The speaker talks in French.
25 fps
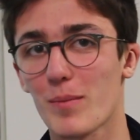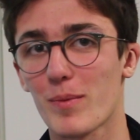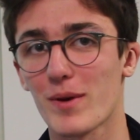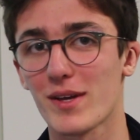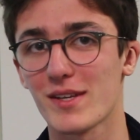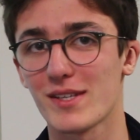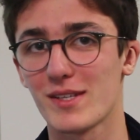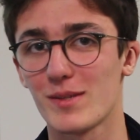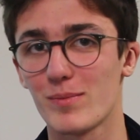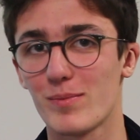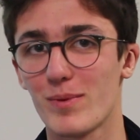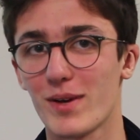
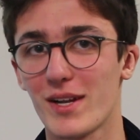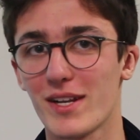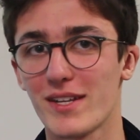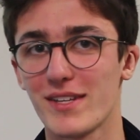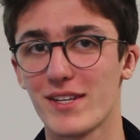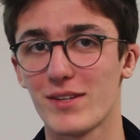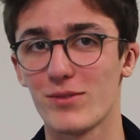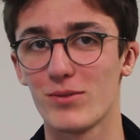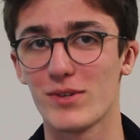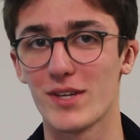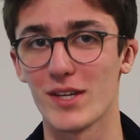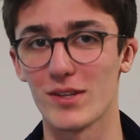principale
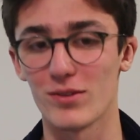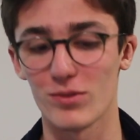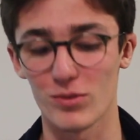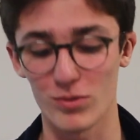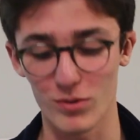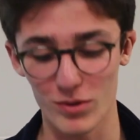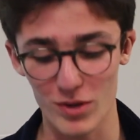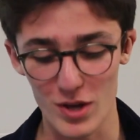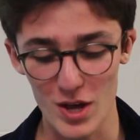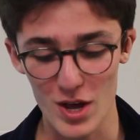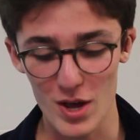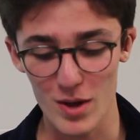
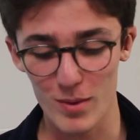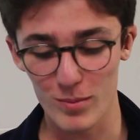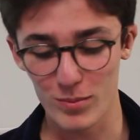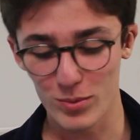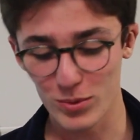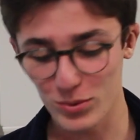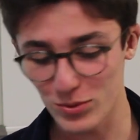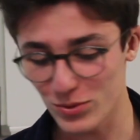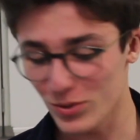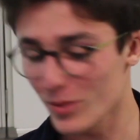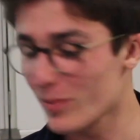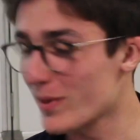d'éducation.
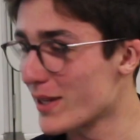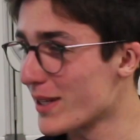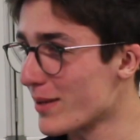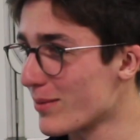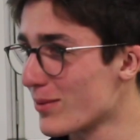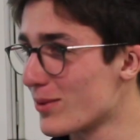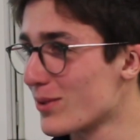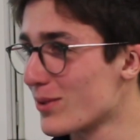Bonjour Madame